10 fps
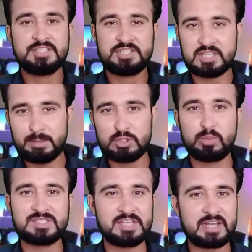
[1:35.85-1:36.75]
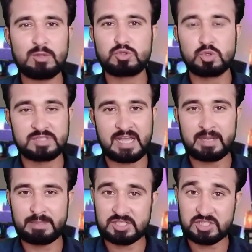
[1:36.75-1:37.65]
जितने भी यूट्यूबर्स देख रहे हैं उसको
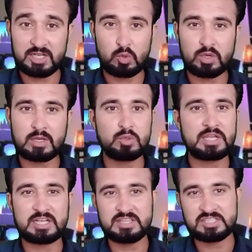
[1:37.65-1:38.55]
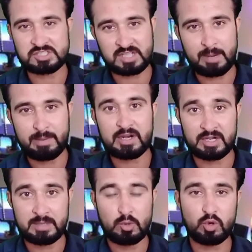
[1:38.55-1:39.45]
जाहिर पता चल गया होगा कि उनके कितने सब्सक्राइबर
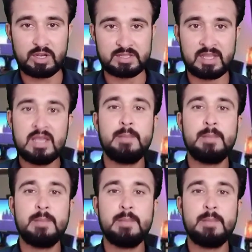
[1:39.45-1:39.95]
रिमूव हो गए थे